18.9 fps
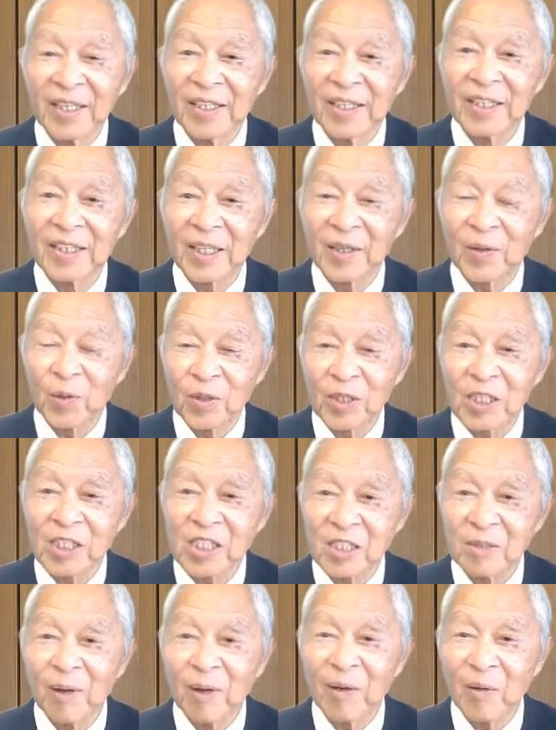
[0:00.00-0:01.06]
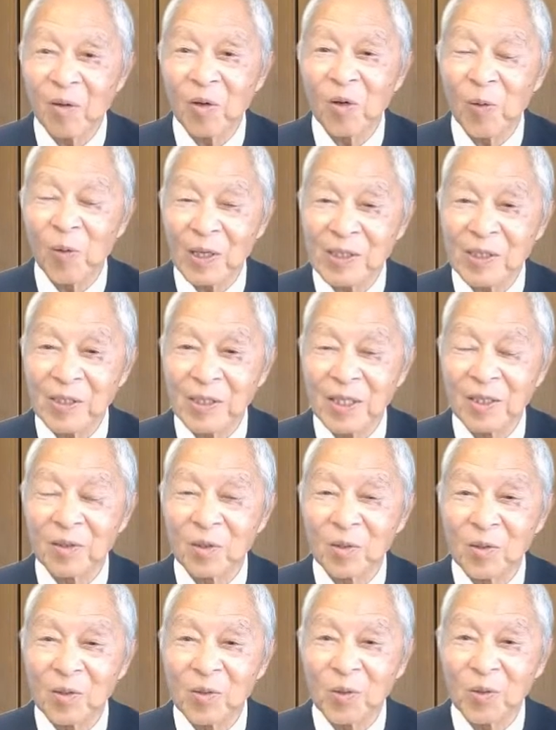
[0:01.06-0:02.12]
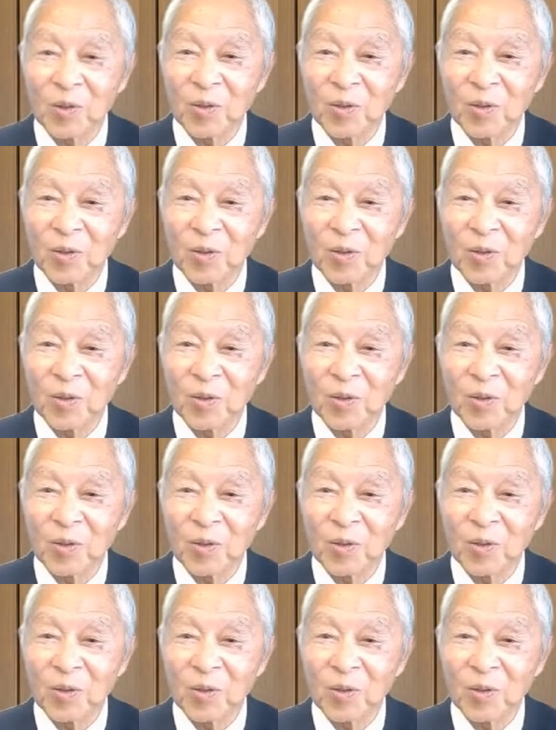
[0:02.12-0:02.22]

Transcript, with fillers: えー、でこれでスマホを忘れるという